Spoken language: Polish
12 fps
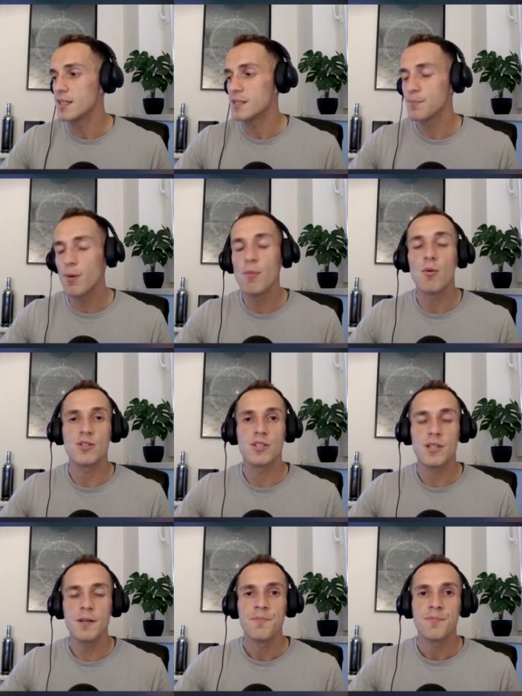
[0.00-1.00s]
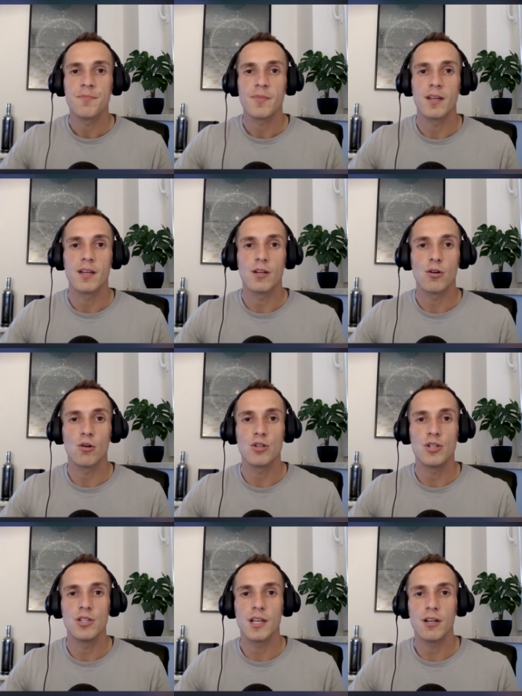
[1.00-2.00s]
z pomocy kogoś
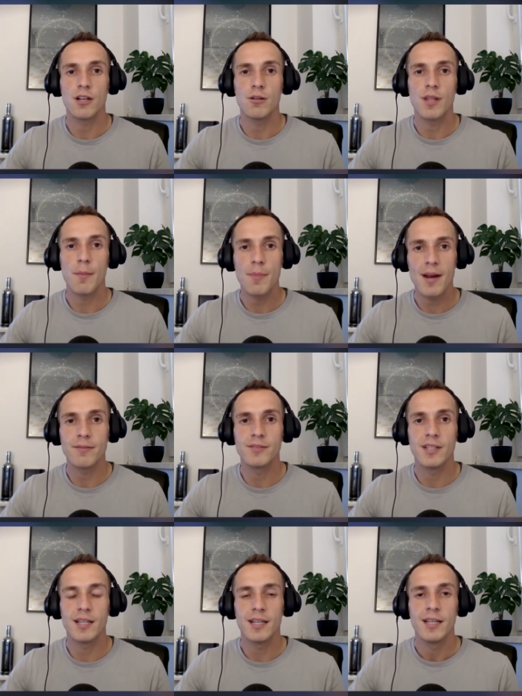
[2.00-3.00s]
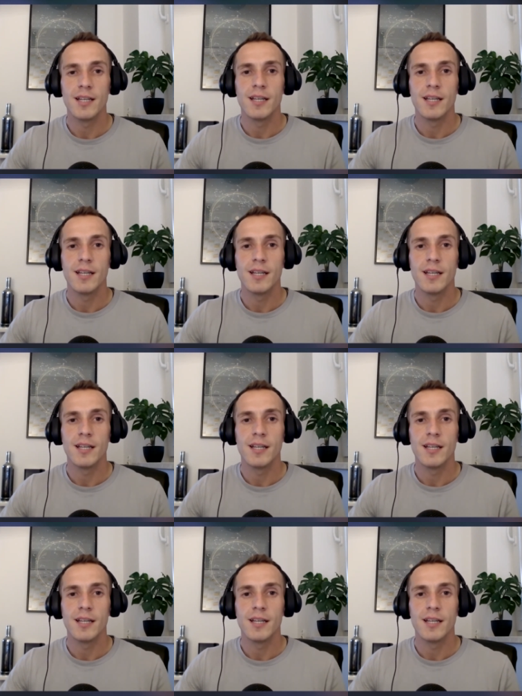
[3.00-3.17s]
innego, bo naprawdę,